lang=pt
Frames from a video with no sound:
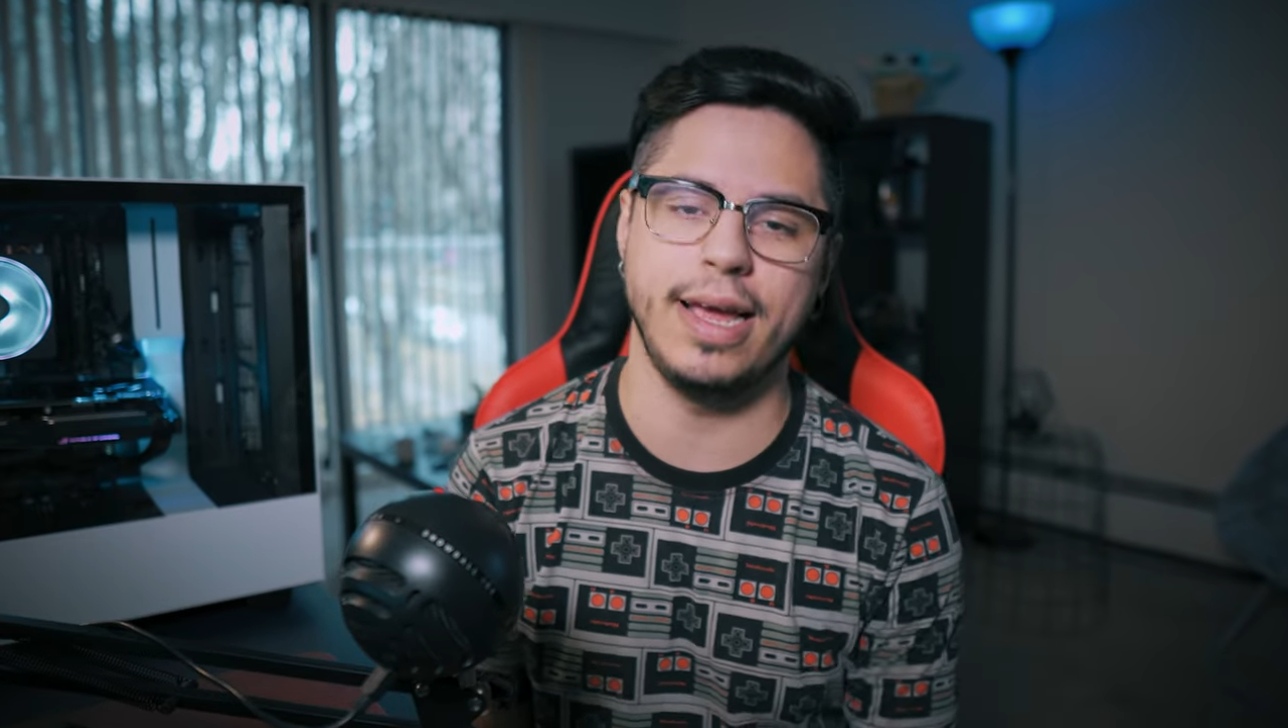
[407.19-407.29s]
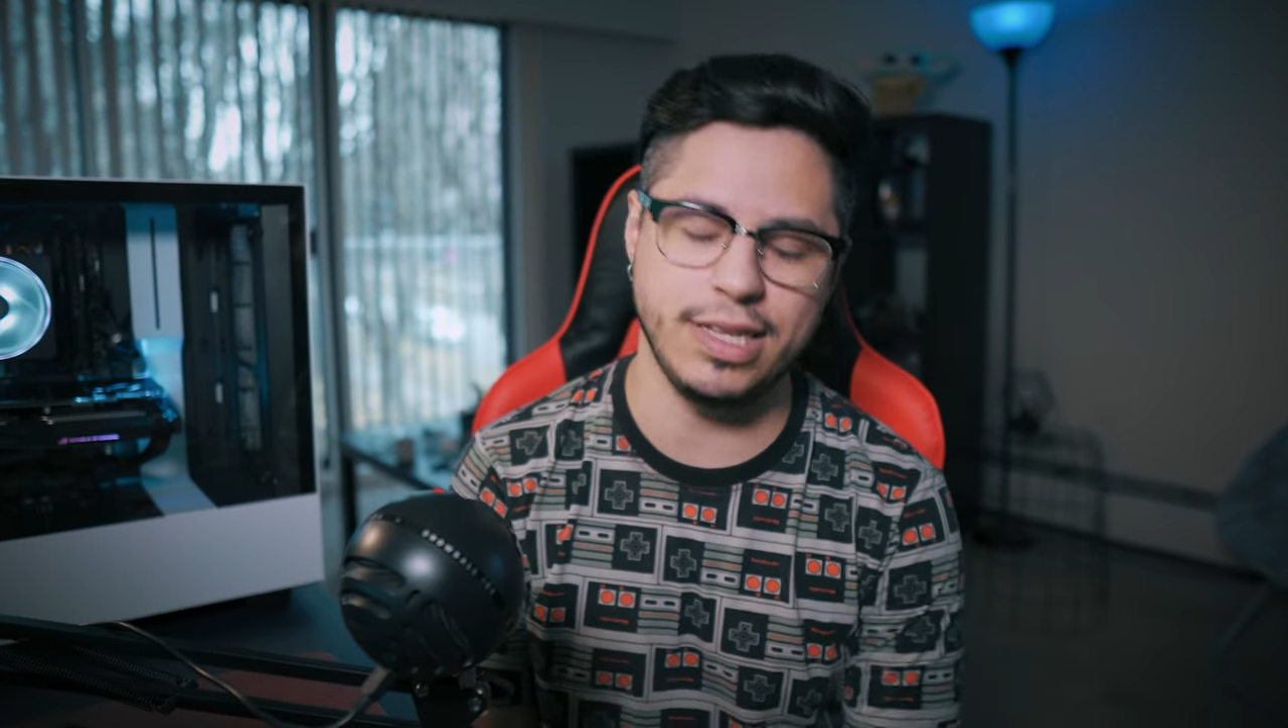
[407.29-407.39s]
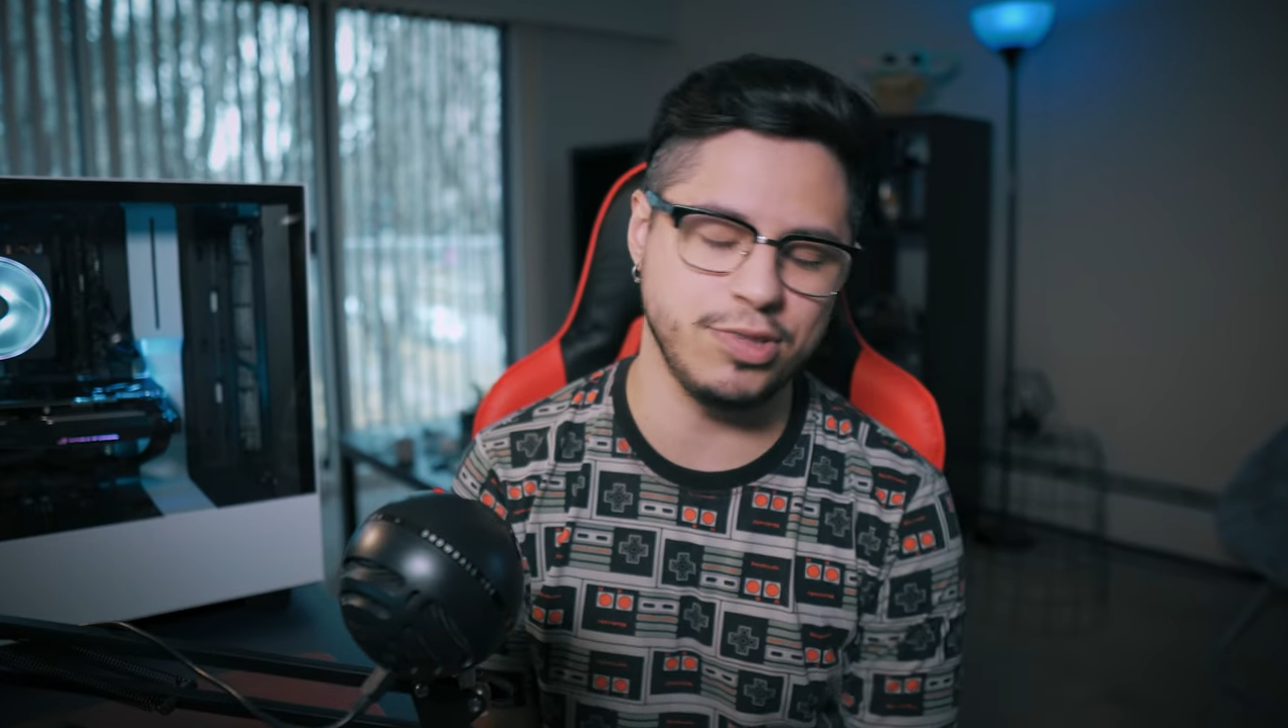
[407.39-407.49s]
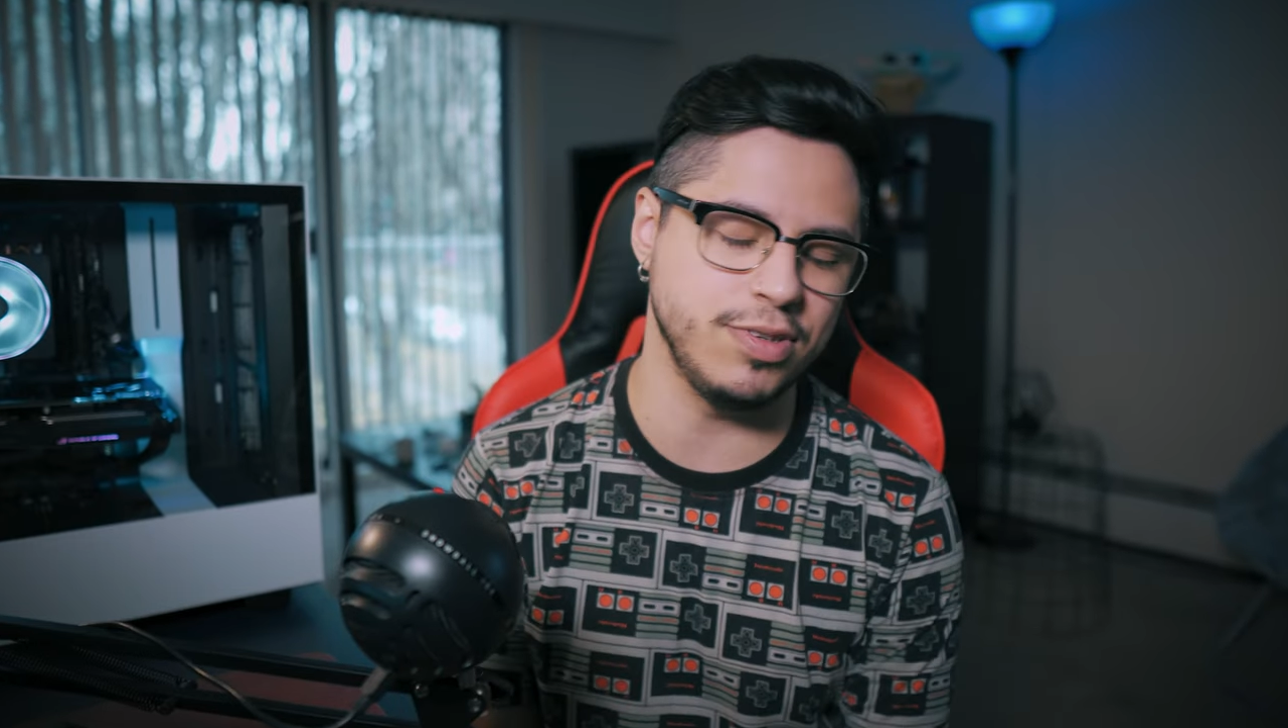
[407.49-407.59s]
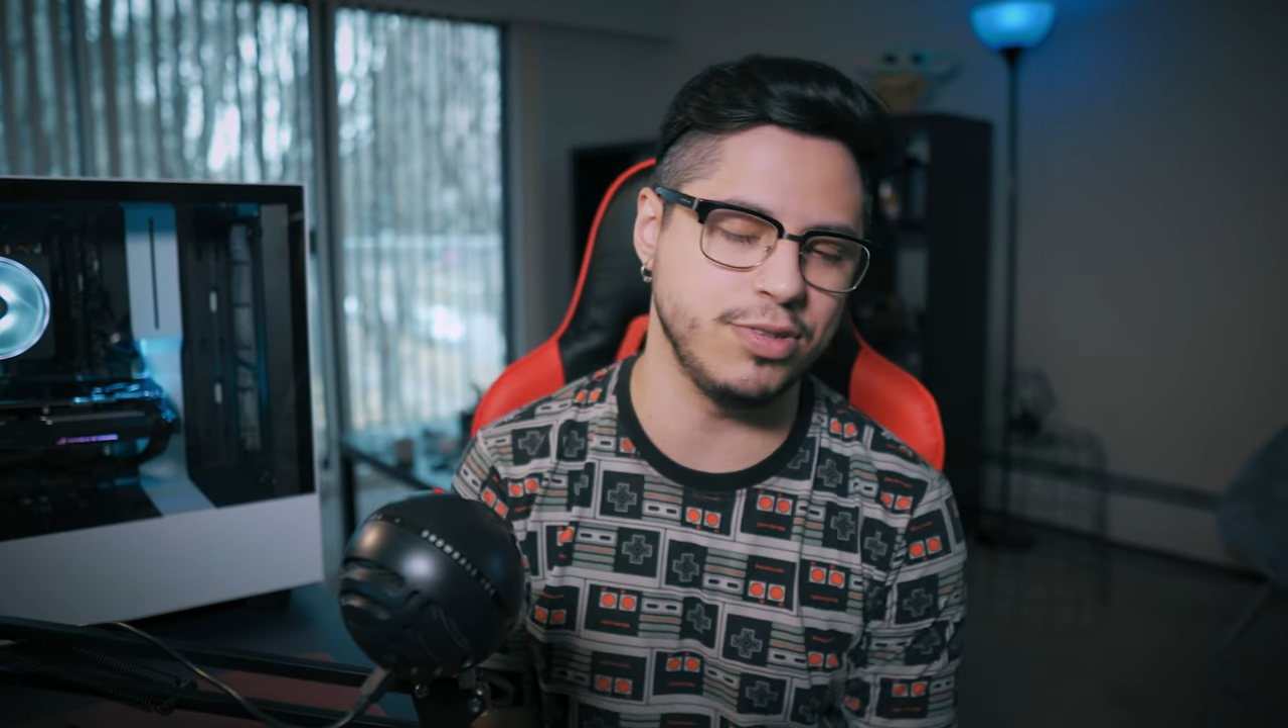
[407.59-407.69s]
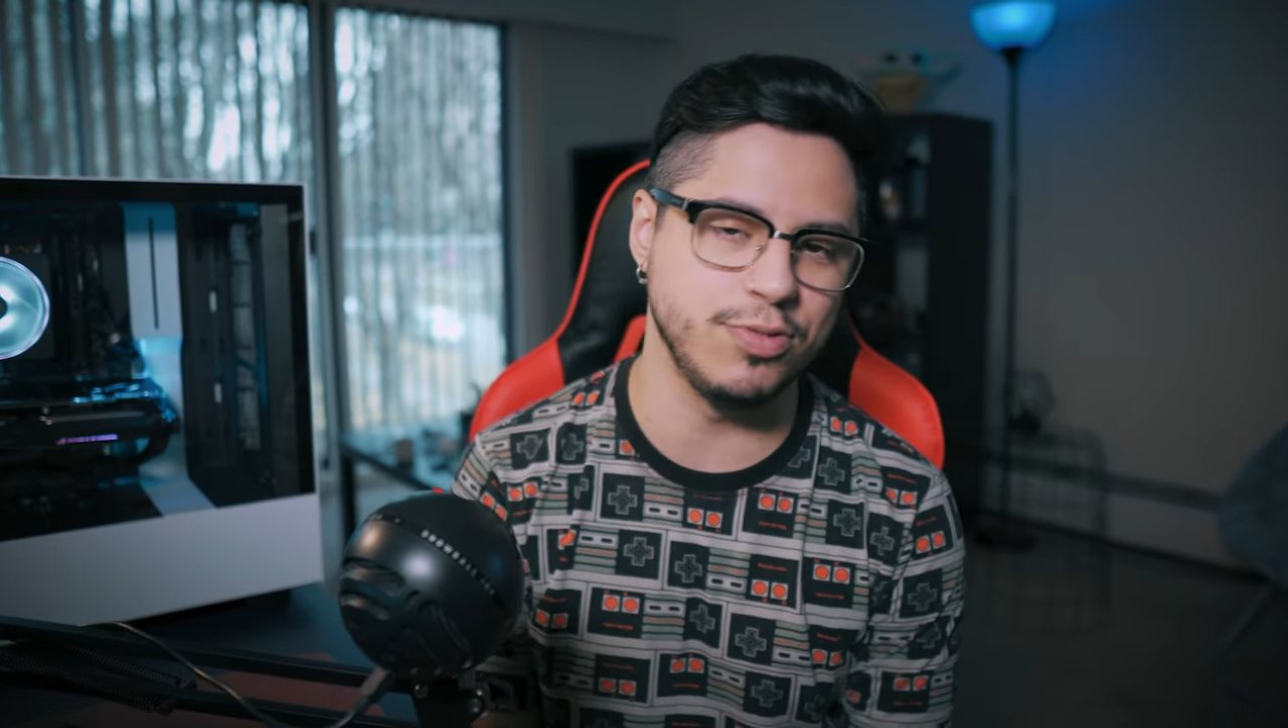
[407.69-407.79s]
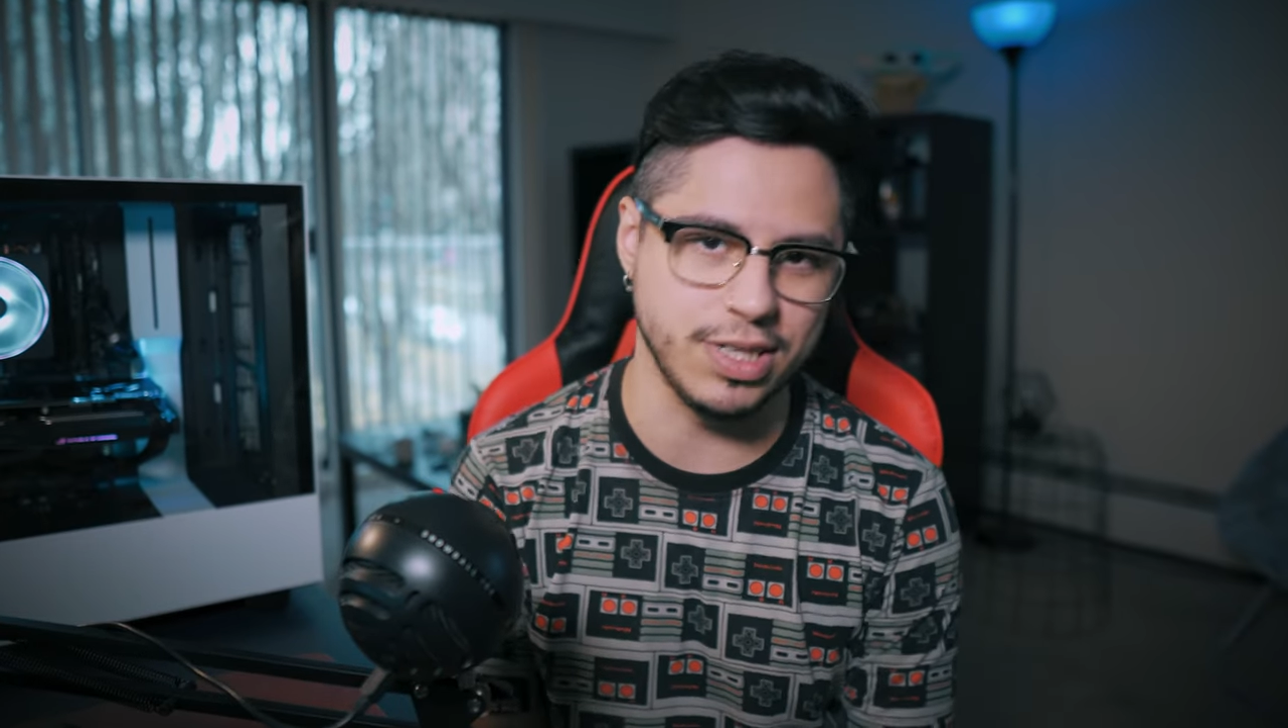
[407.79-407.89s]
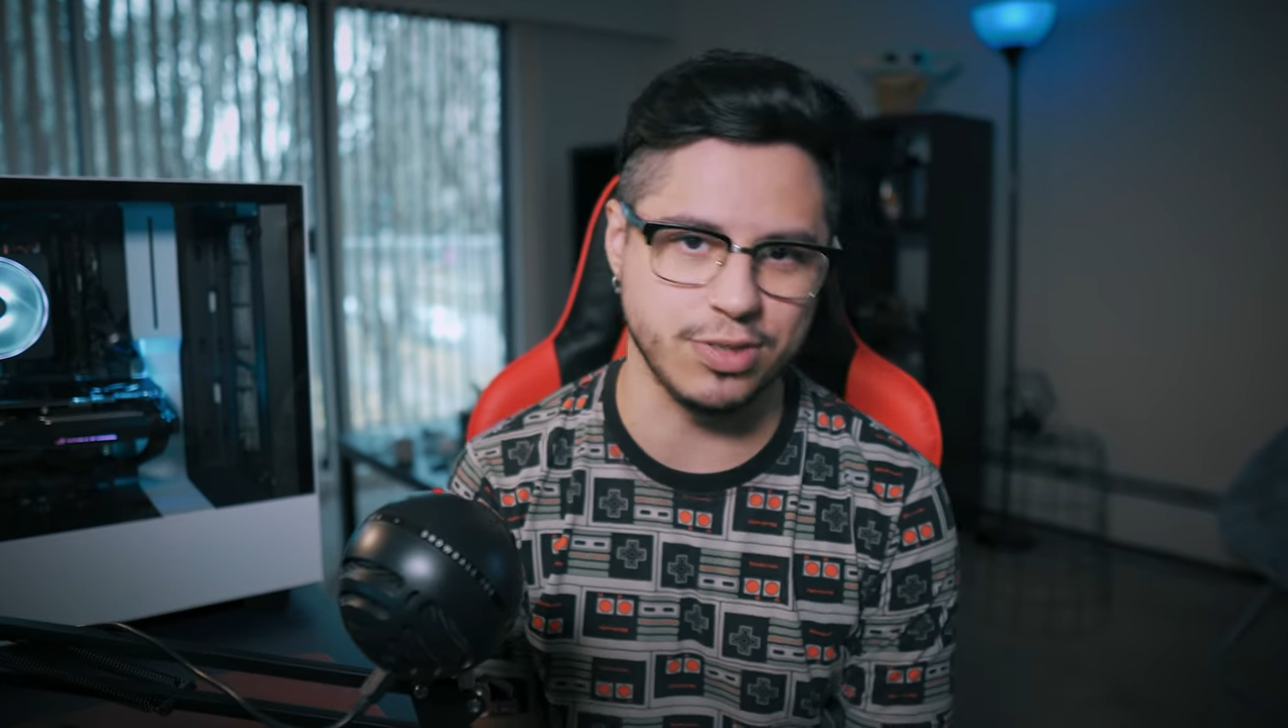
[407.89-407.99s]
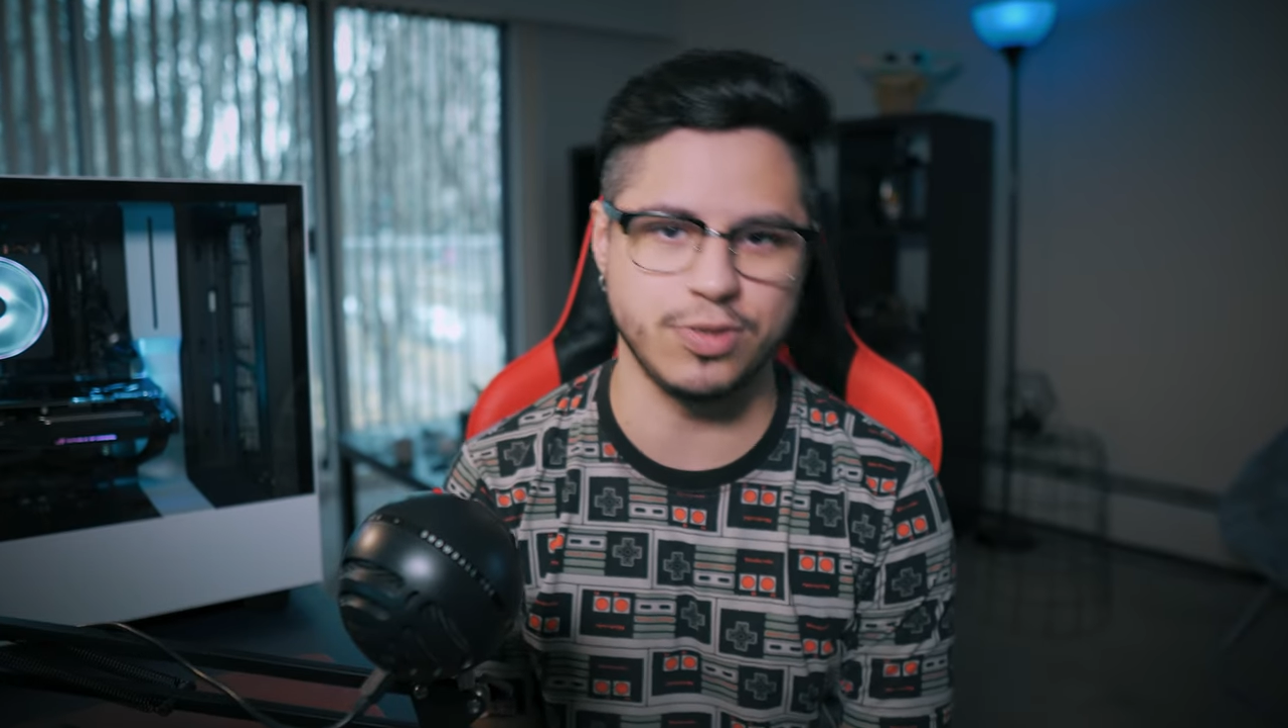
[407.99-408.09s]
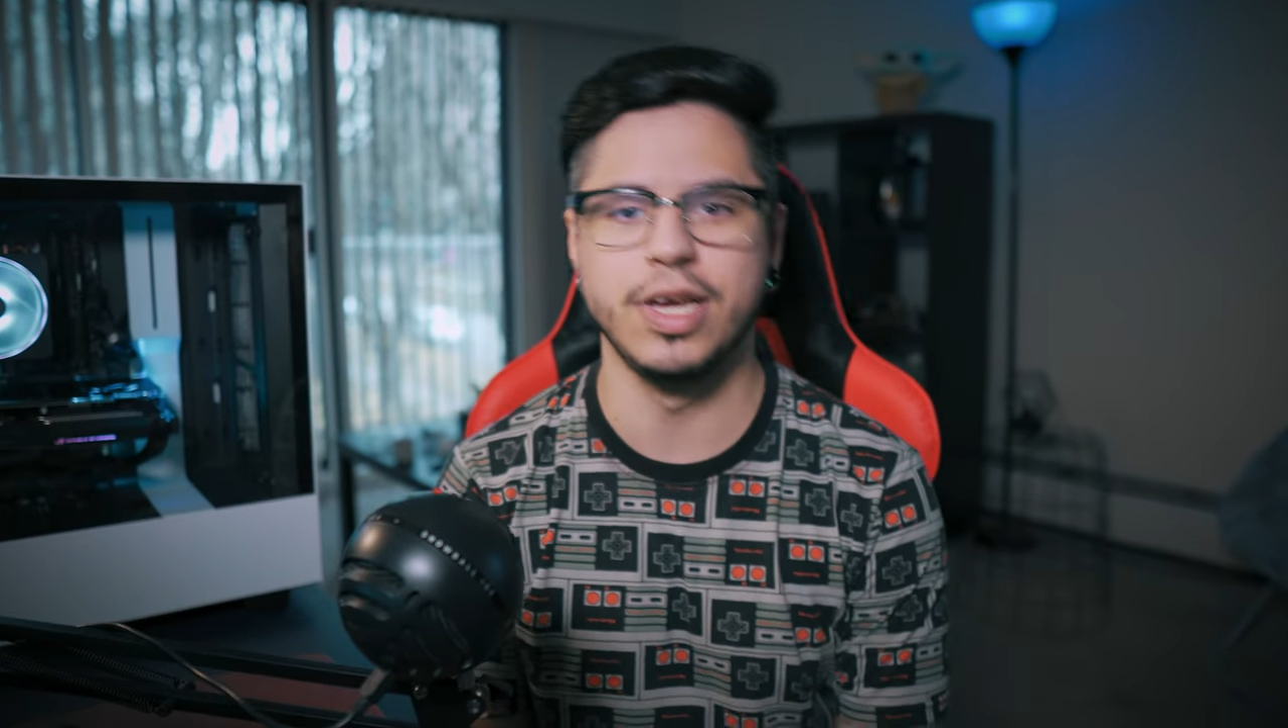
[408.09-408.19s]
é isso, isso,
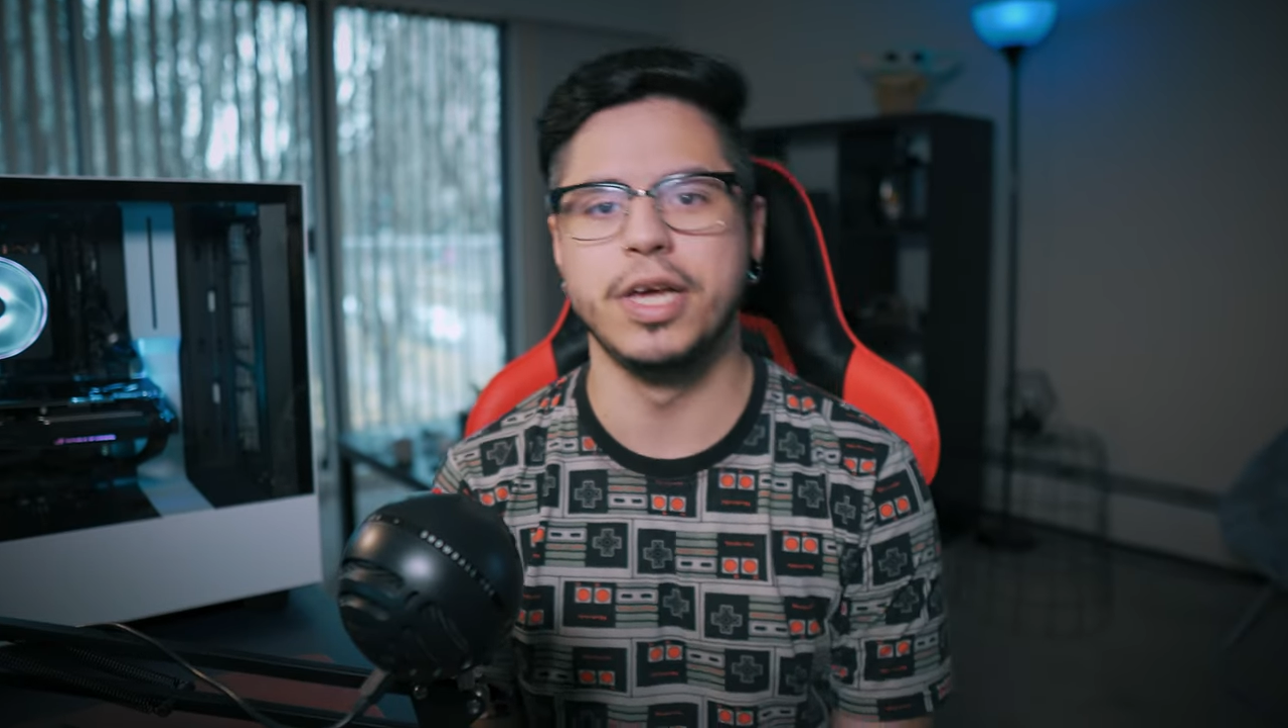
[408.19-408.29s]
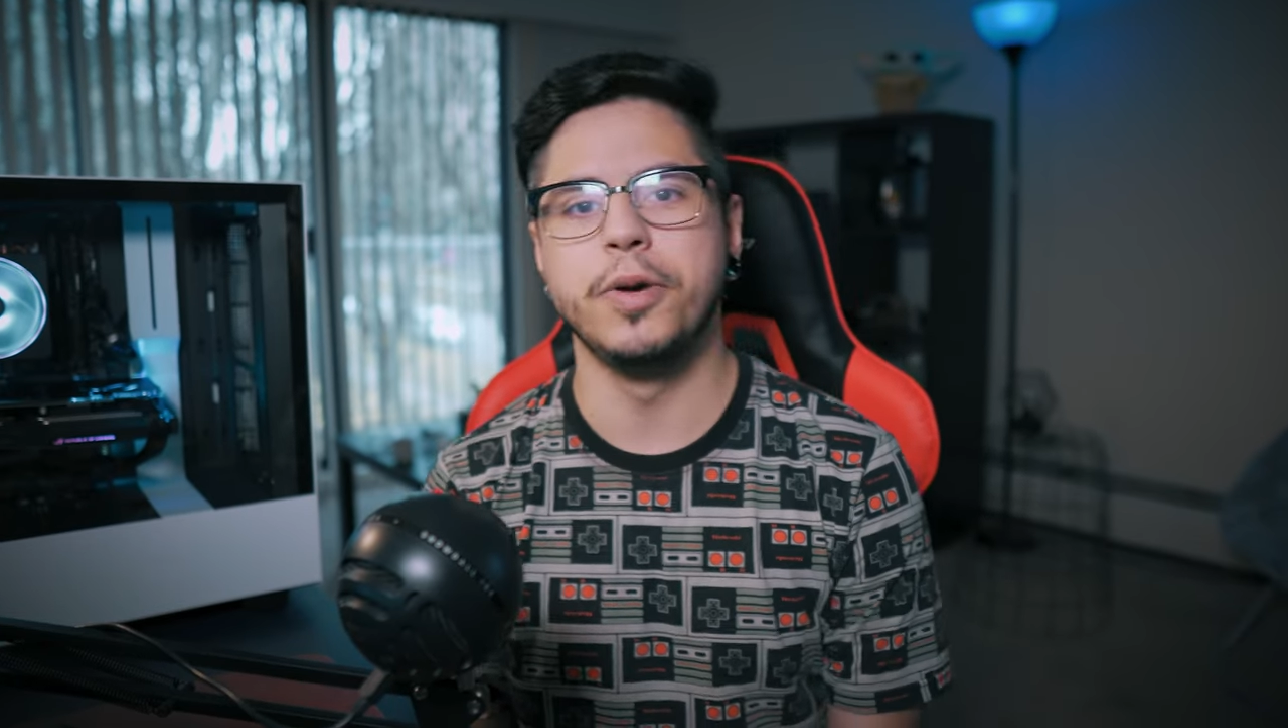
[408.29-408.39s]
isso